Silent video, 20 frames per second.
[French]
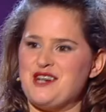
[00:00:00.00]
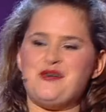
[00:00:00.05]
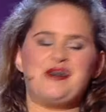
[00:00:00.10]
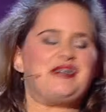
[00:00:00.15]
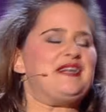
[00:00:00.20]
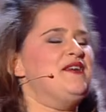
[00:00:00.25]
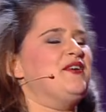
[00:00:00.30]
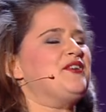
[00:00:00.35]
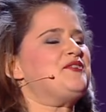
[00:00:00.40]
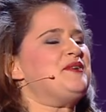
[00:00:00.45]
Quoi
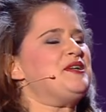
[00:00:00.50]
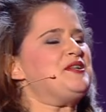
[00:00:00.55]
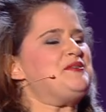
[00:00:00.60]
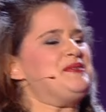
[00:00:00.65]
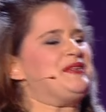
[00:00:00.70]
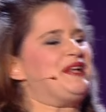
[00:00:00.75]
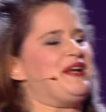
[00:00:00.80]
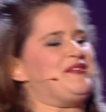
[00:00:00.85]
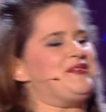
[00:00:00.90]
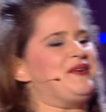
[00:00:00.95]
qu'il en soit, je
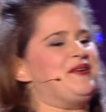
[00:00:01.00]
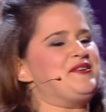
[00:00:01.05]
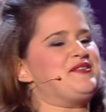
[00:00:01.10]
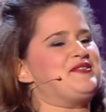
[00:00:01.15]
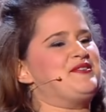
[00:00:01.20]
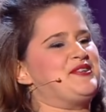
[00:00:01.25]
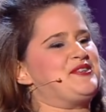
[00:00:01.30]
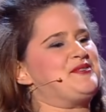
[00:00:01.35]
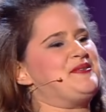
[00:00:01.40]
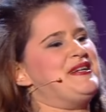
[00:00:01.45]
suis très heureuse
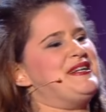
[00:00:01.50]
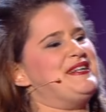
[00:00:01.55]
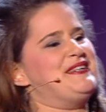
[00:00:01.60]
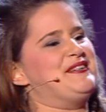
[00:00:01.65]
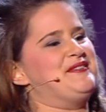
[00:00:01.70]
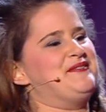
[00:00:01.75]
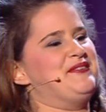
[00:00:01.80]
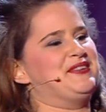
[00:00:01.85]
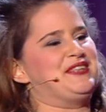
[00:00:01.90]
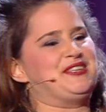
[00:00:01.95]
de jouer
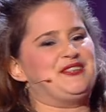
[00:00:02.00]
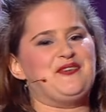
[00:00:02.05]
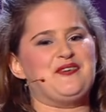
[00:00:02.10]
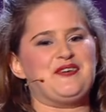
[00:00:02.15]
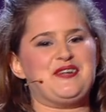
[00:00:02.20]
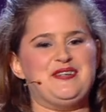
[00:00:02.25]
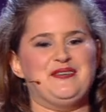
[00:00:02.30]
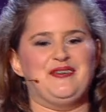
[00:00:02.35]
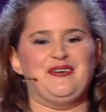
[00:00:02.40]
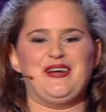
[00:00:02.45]
devant des gens
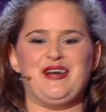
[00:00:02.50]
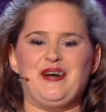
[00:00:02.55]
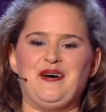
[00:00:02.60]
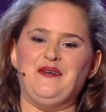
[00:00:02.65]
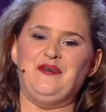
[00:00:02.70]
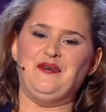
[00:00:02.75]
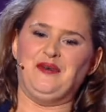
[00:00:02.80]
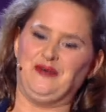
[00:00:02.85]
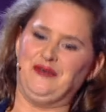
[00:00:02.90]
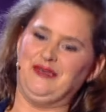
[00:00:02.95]
qui ont l'air
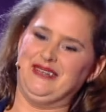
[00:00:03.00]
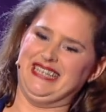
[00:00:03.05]
heureux.